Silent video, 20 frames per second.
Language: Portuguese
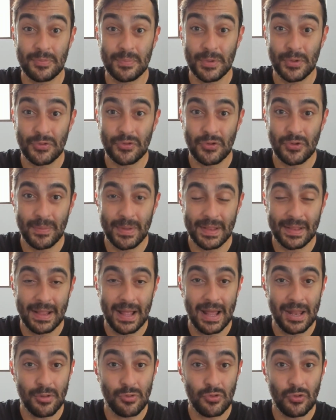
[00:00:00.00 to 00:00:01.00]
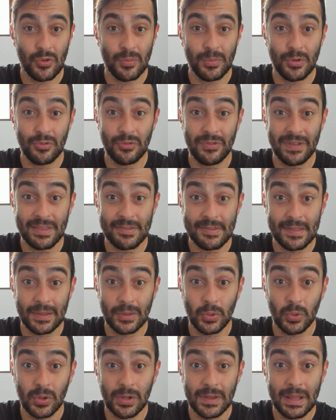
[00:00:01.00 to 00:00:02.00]
meus comentários sobre o
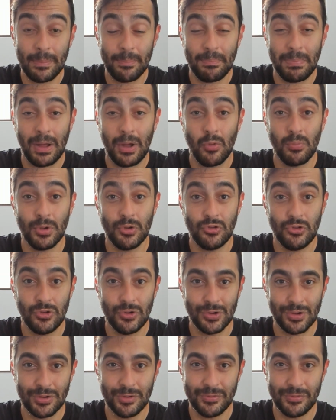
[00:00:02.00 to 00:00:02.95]
vencedor da Palma de Ouro